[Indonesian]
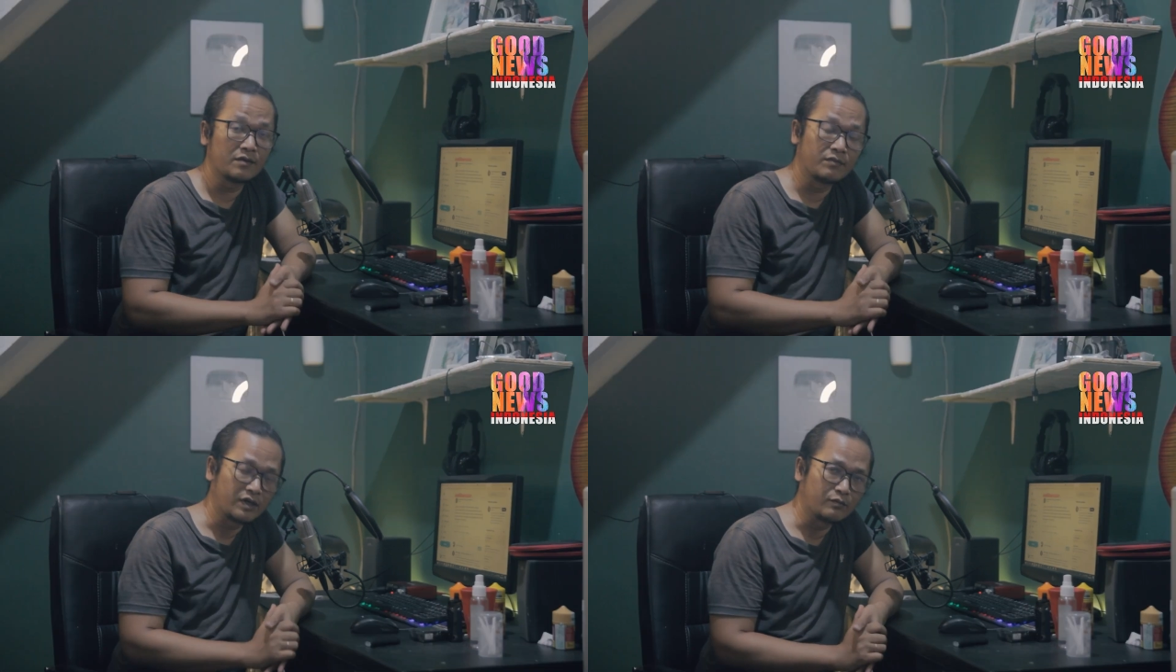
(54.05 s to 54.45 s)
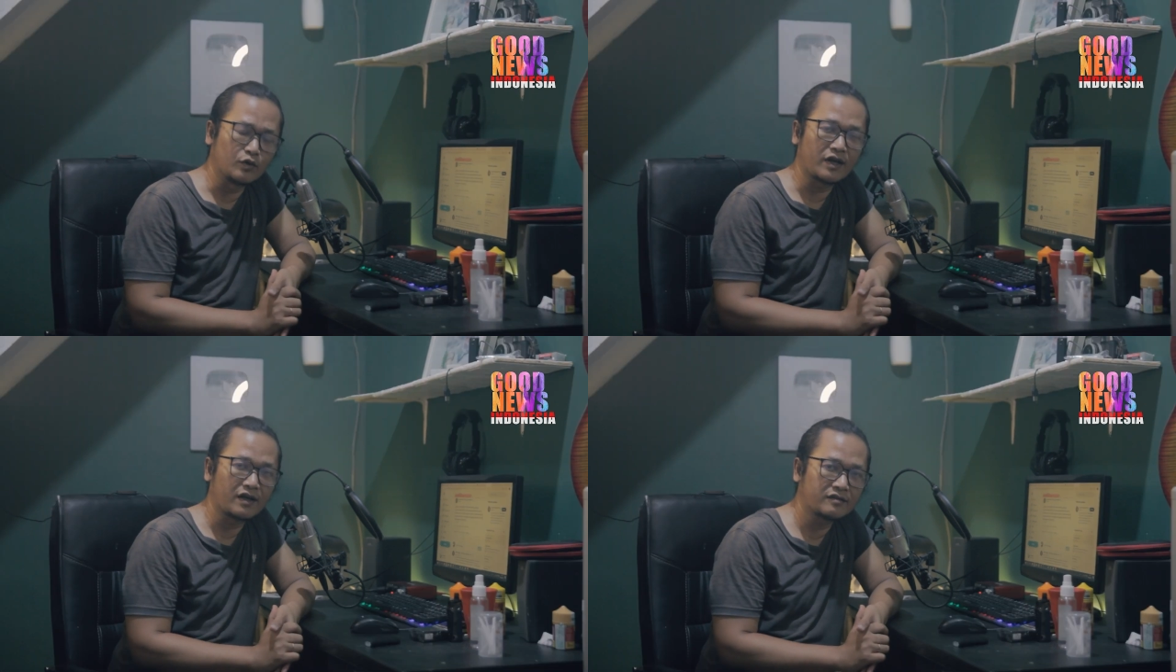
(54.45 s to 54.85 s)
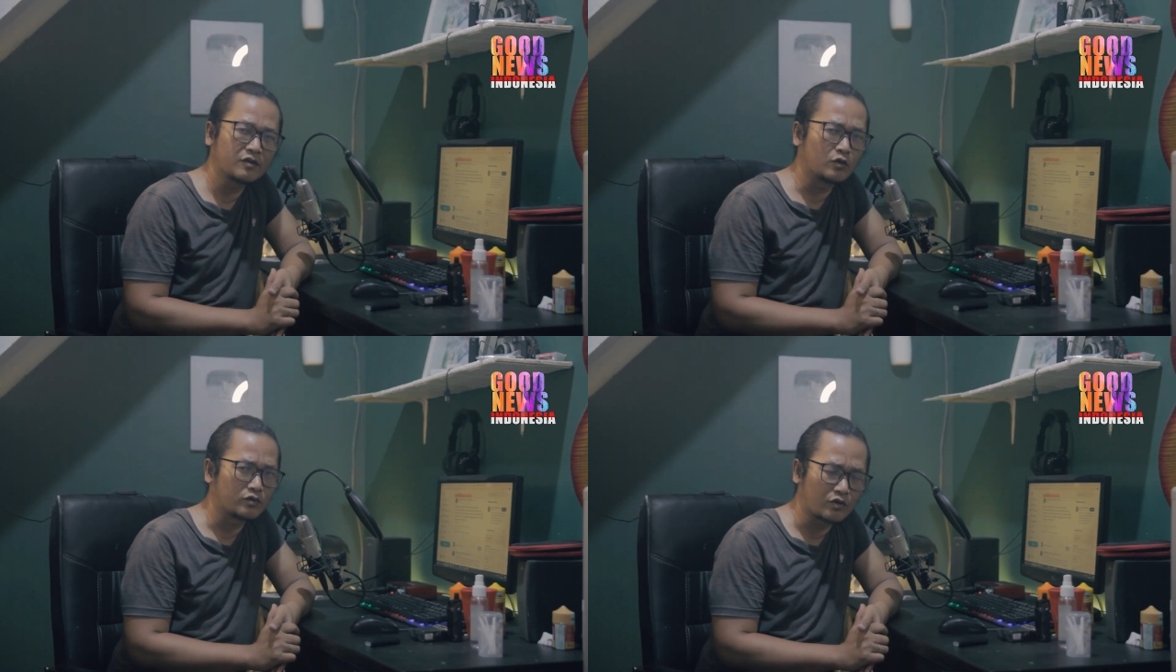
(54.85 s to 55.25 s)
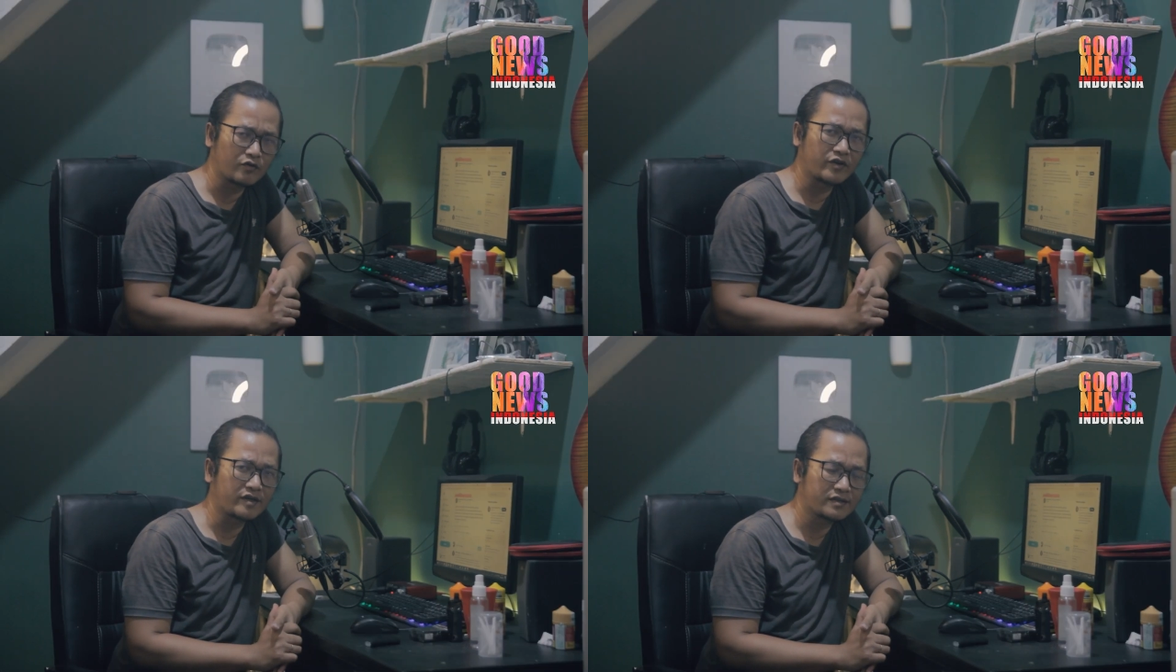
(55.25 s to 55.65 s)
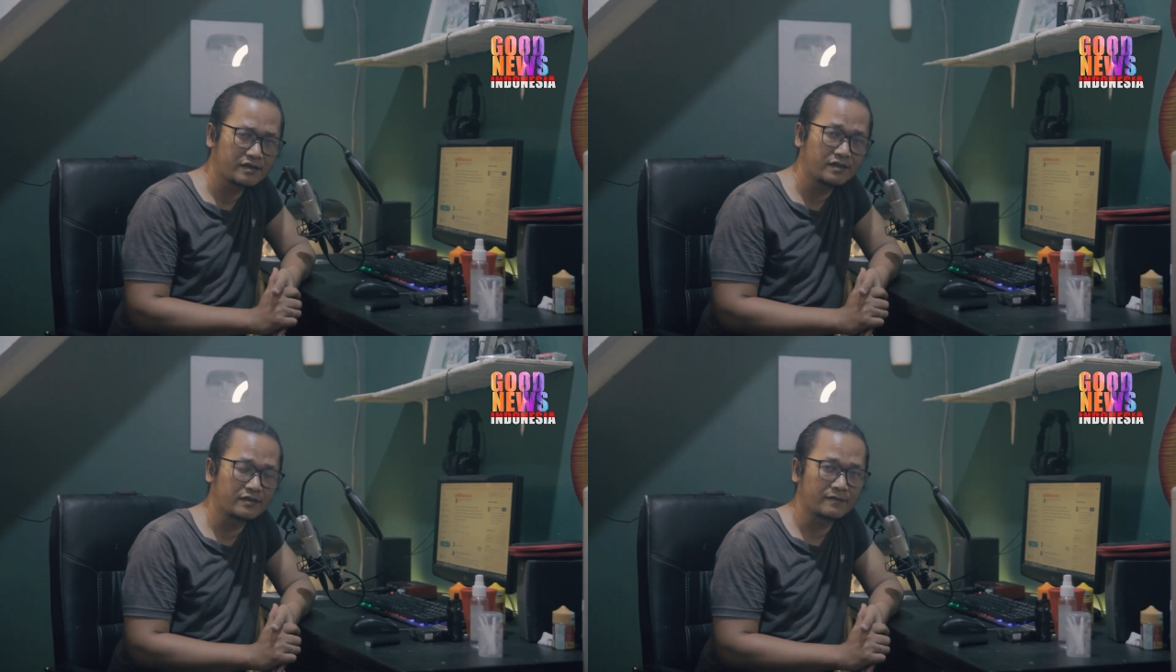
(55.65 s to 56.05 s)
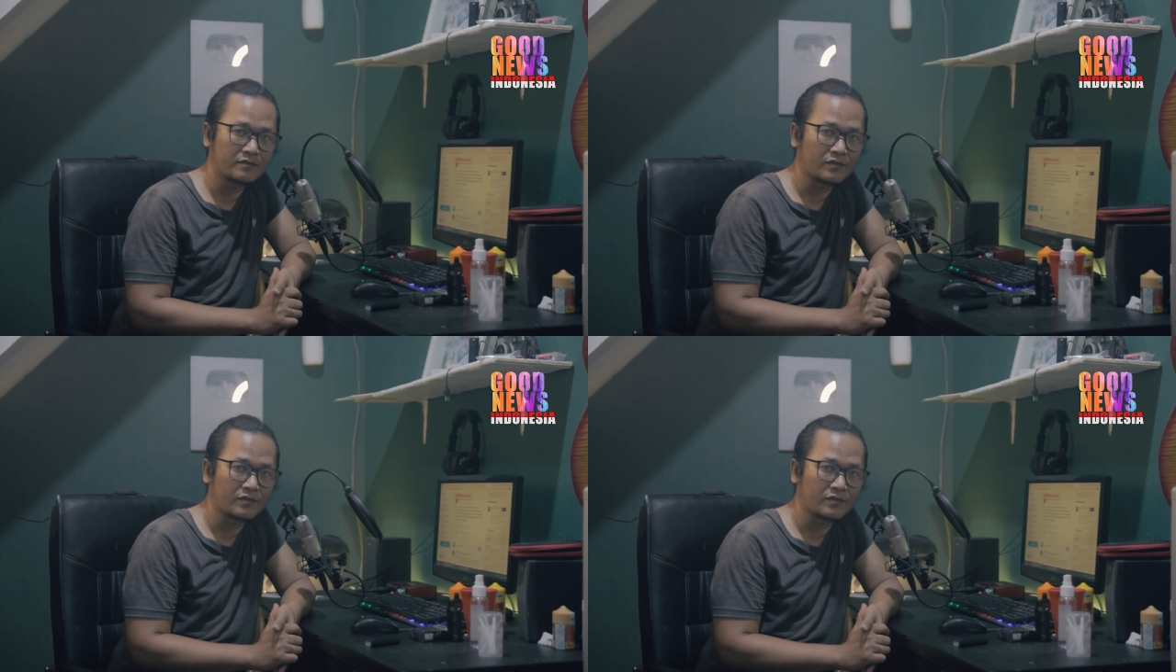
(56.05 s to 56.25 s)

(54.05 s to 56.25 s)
menimbulkan kontroversi